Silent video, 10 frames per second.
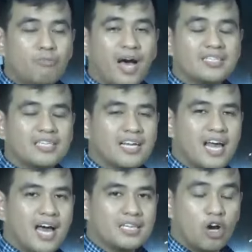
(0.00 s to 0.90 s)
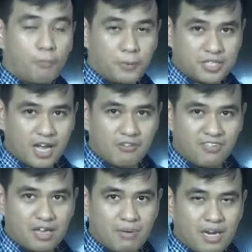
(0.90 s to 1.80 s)
umaga sa ating lahat. Ako po si Dan
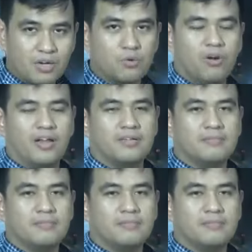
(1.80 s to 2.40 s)
Villamil Nagulat.